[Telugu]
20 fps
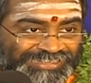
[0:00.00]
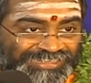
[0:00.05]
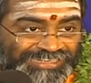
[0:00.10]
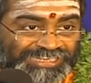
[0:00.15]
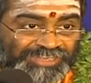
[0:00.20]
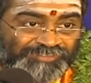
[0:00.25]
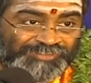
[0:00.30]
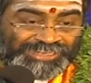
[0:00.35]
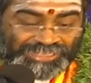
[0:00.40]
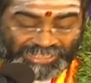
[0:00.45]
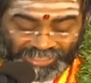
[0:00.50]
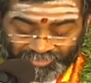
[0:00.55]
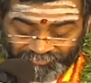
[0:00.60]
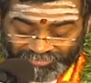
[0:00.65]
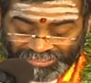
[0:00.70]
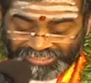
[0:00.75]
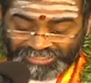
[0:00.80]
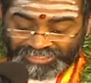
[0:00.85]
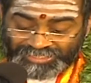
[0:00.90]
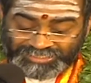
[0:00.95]
ఇవి
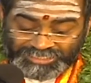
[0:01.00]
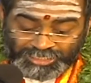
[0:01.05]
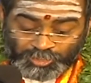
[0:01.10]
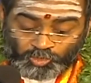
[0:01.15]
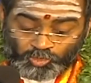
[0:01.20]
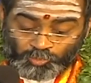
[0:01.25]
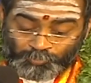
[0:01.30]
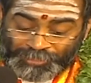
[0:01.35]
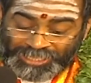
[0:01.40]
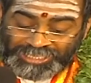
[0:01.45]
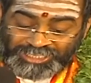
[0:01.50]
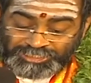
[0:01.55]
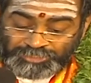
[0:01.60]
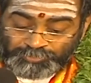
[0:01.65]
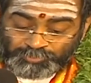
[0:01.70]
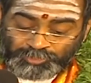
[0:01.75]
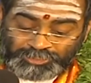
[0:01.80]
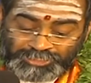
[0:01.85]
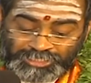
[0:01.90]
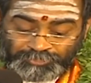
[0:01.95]
కావాలి అంటే నీకు ఉపాయం
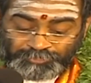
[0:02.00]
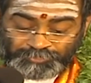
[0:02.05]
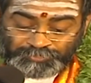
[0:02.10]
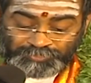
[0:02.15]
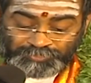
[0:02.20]
చెప్తున్నాను